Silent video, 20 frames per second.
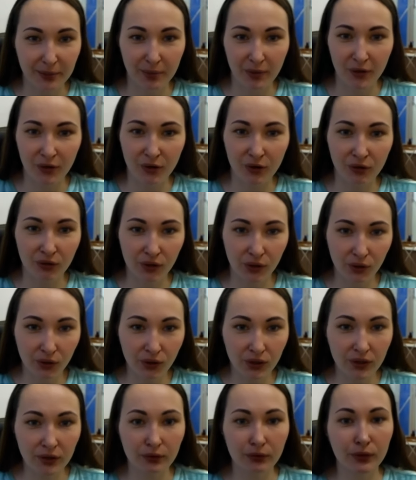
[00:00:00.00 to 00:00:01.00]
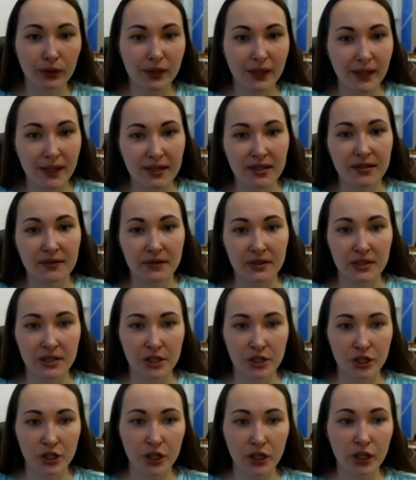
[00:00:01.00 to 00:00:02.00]
плохого лота, вот эти
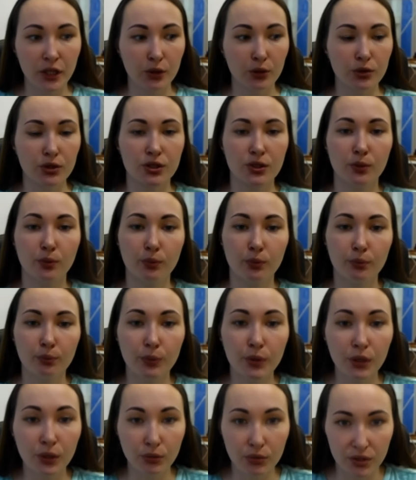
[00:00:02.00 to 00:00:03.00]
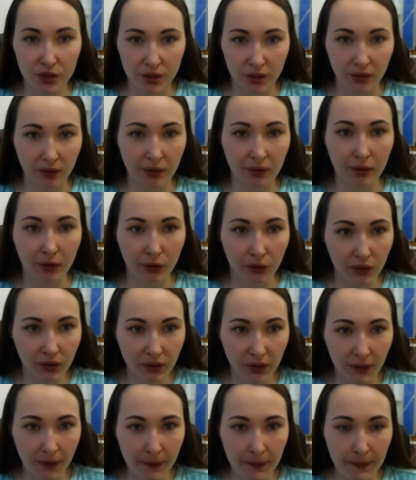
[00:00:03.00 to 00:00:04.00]
возражения, то есть минусы
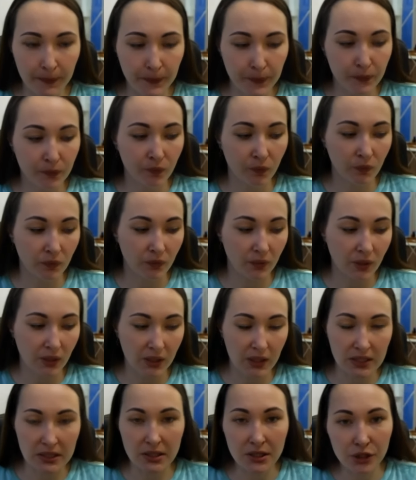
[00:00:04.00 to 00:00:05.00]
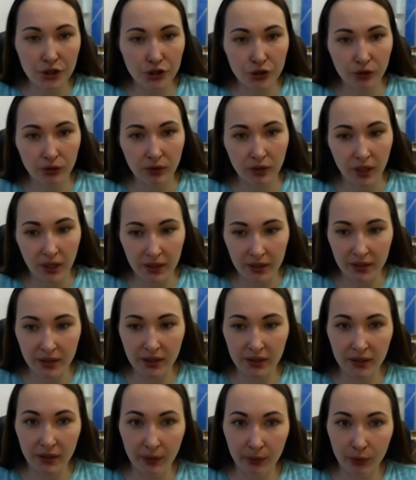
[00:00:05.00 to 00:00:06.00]
лота, я слышу от
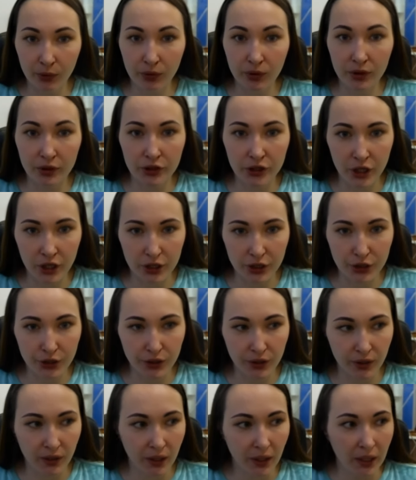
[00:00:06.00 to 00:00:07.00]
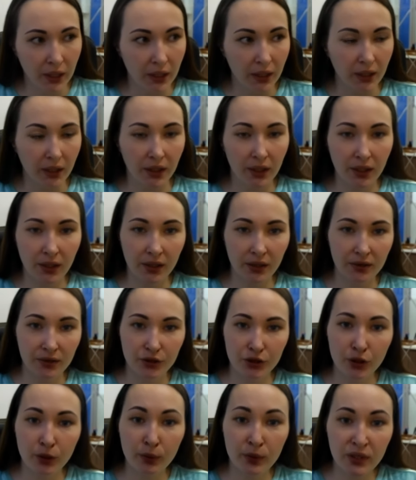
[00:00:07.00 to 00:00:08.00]
них намного чаще. И
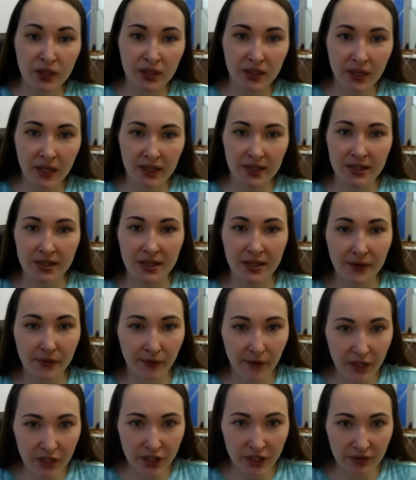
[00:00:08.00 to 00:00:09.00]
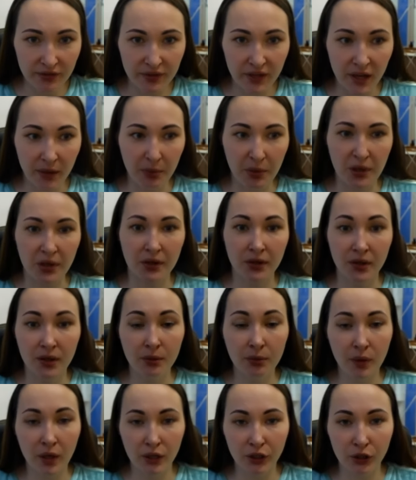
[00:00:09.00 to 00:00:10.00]
чтобы не тратить ни ваше время, ни
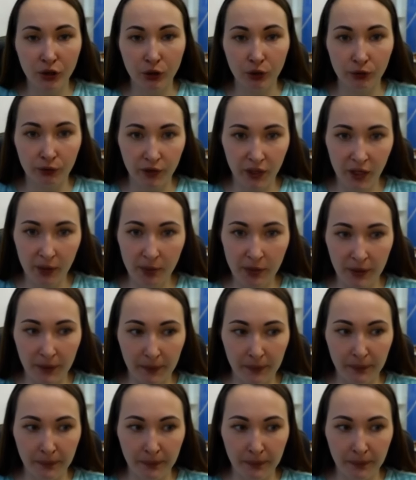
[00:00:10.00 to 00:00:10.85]
мое время,